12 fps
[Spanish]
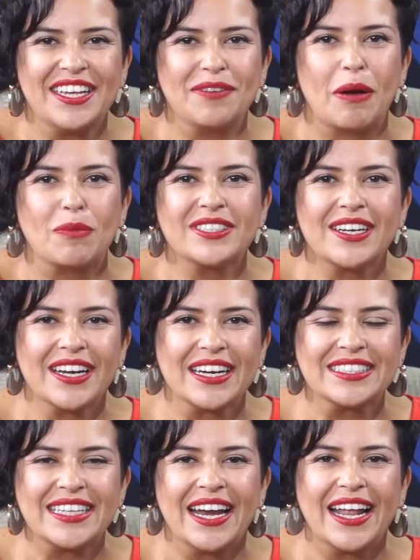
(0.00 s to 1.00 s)
y vamos a
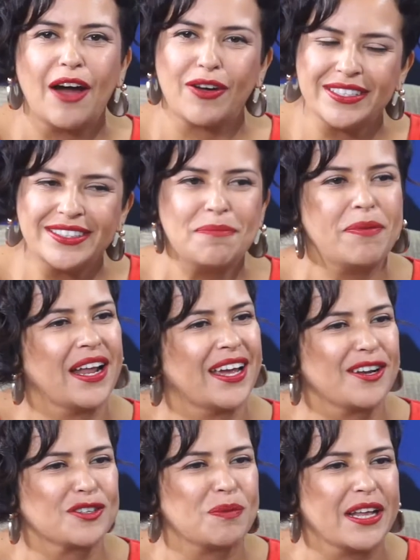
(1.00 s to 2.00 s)
regresar ahora sí para que
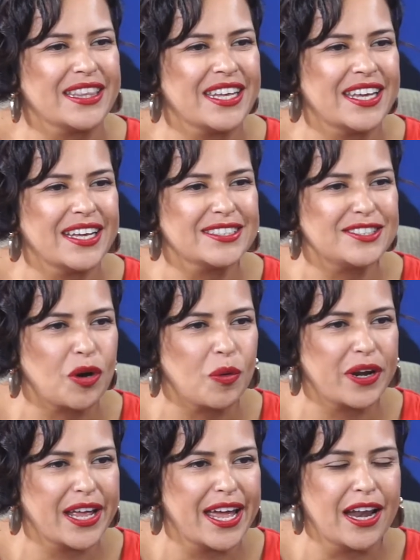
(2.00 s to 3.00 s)
nos platiquen sobre